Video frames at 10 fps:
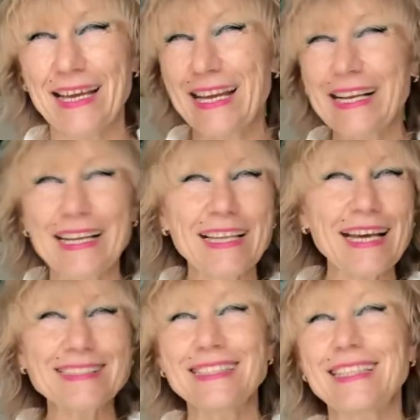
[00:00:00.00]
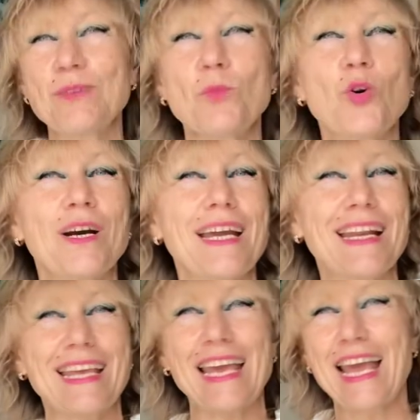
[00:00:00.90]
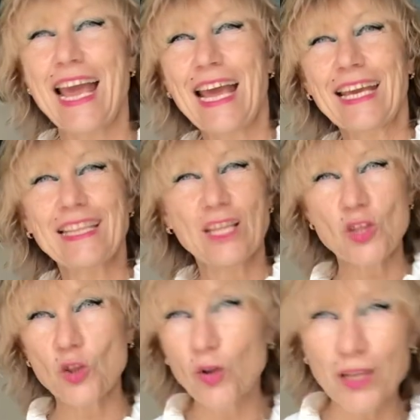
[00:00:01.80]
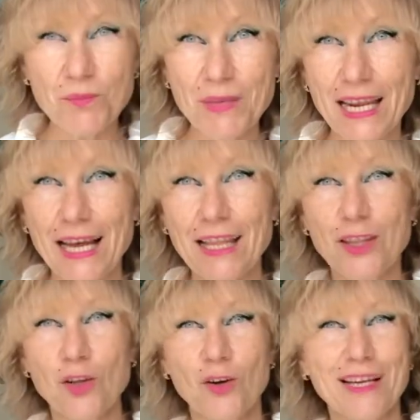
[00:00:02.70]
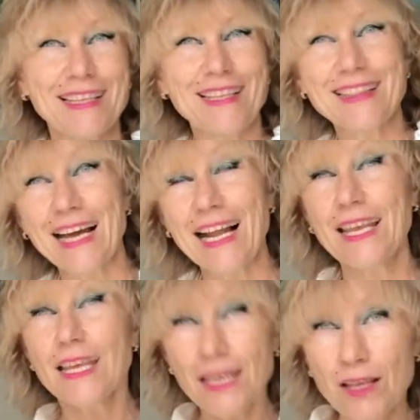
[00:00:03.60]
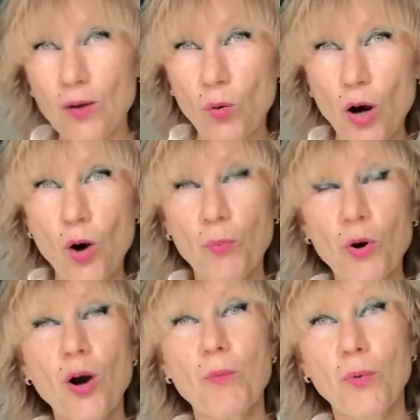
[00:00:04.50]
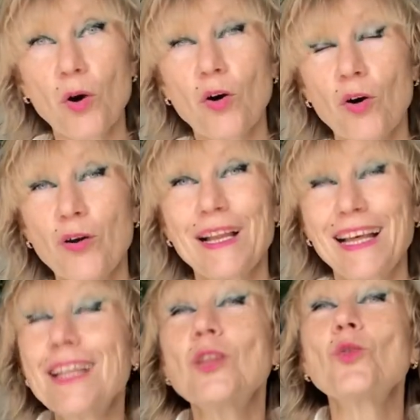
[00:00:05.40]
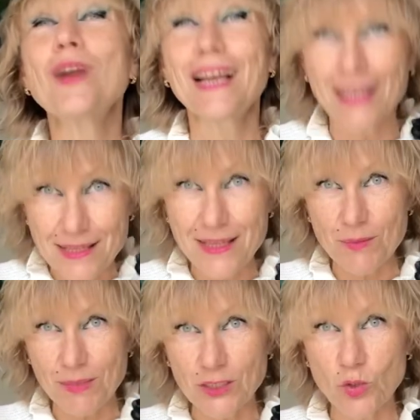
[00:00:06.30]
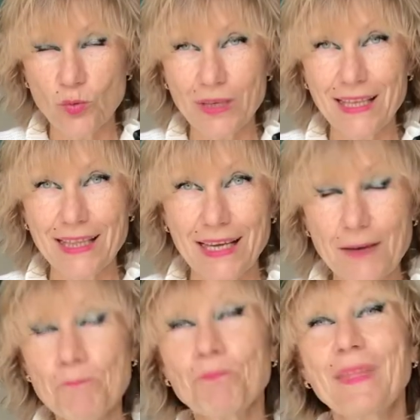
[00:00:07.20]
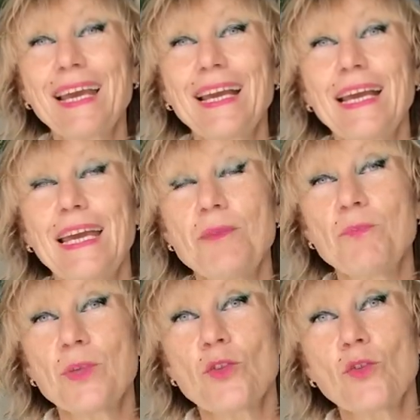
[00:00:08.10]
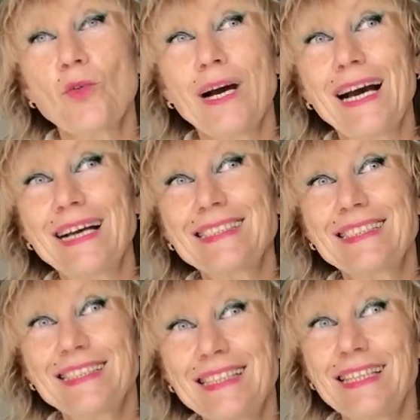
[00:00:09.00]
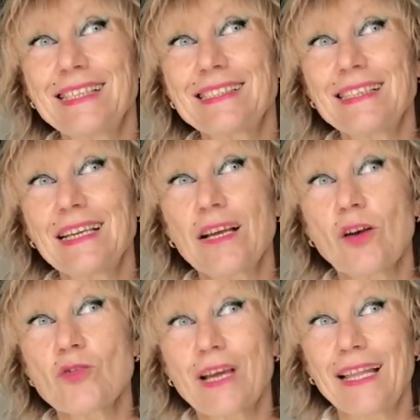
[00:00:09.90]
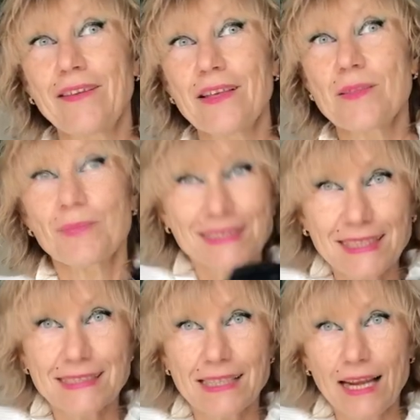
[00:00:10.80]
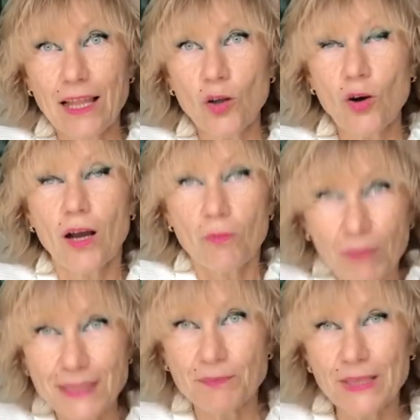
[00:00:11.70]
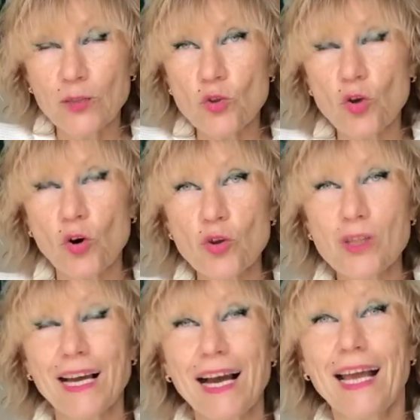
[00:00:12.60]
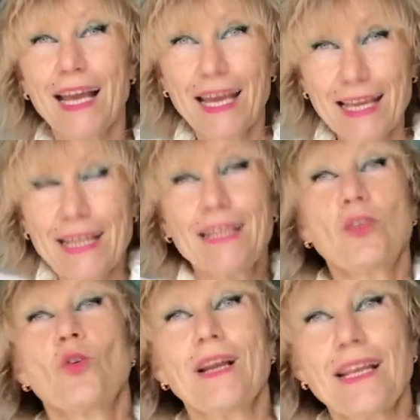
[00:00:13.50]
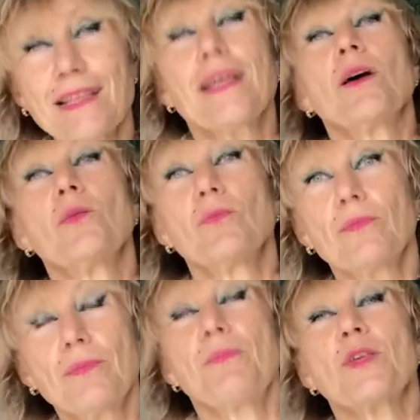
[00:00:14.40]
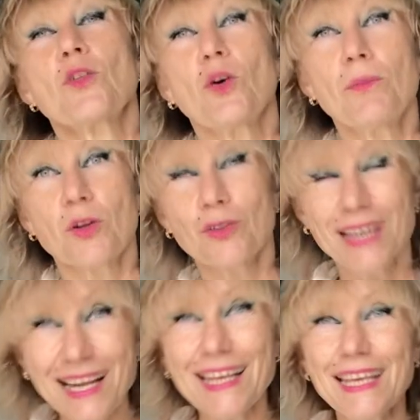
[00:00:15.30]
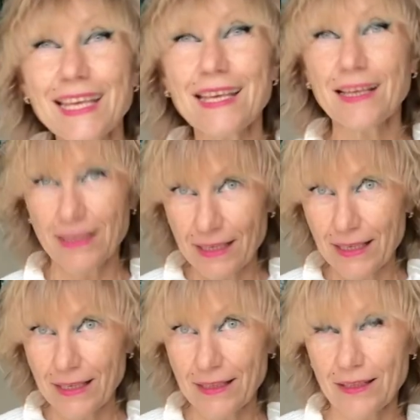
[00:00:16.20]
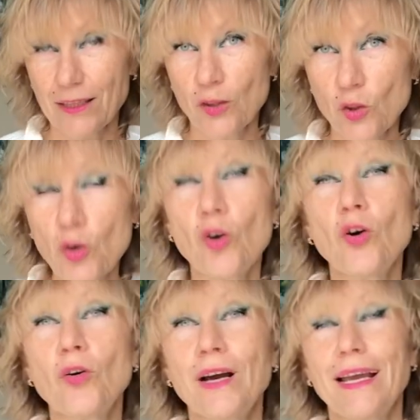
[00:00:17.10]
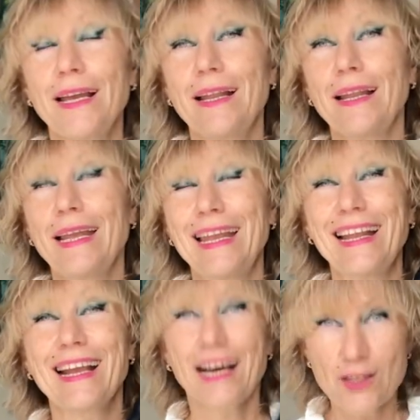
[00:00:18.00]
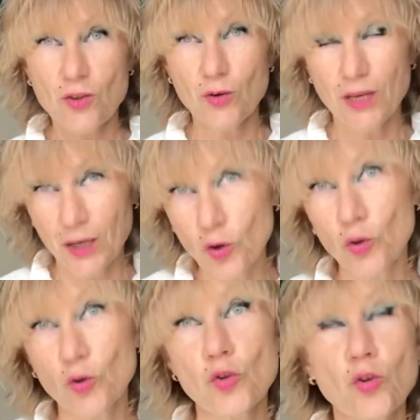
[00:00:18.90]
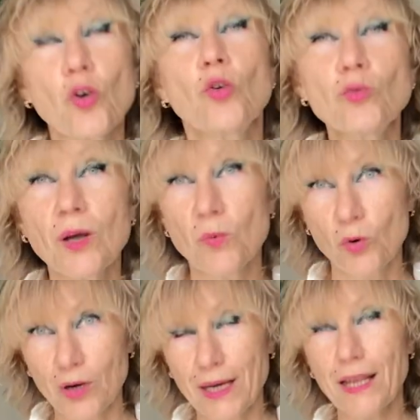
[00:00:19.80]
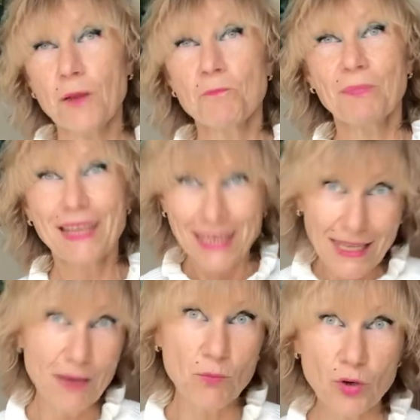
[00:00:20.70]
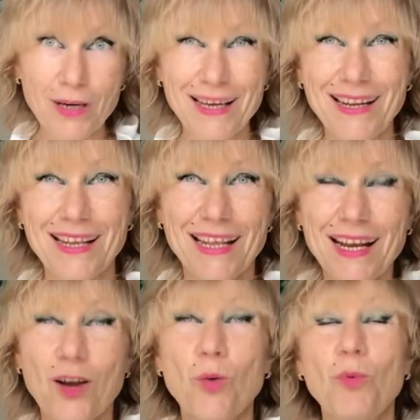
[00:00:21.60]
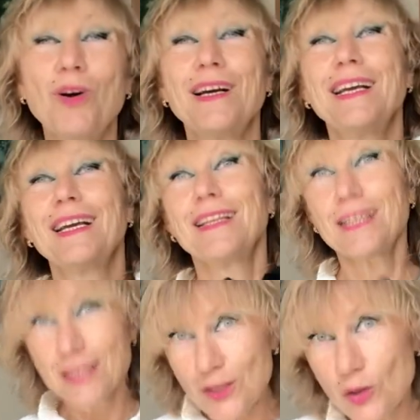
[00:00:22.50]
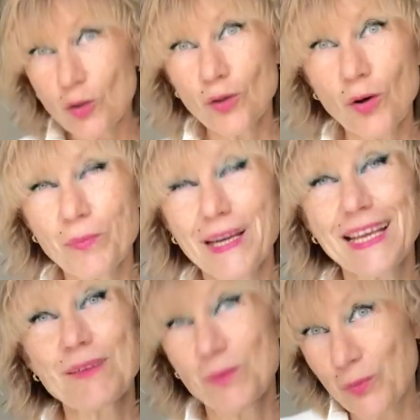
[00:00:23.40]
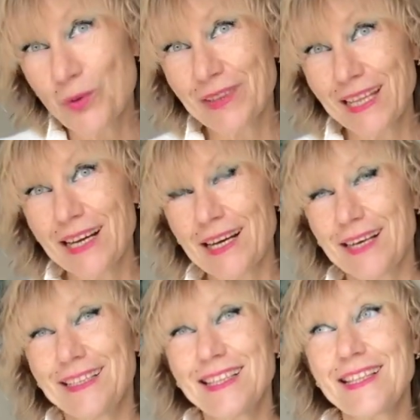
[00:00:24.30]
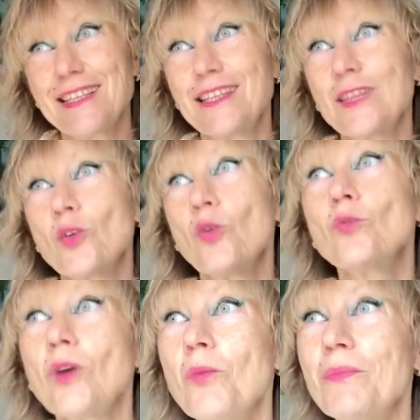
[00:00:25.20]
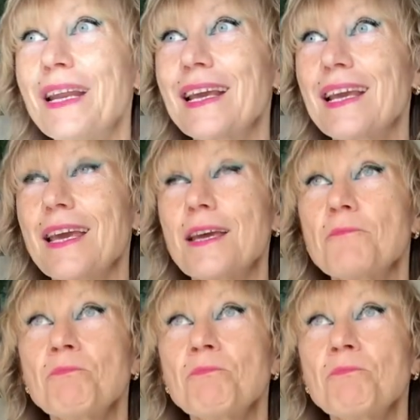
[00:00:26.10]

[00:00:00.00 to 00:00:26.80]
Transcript: clase de mujer, que, que te estoy admirando, que te tal. Y luego poco a poco la naturaleza masculina empezó a sentirse cada vez más castrado, con más menos cosa y la naturaleza empezó a brotar y eh, dio el, caso que conoció una mujer que era mujer, era como necesito un hombre que me proteja, necesito un hombre que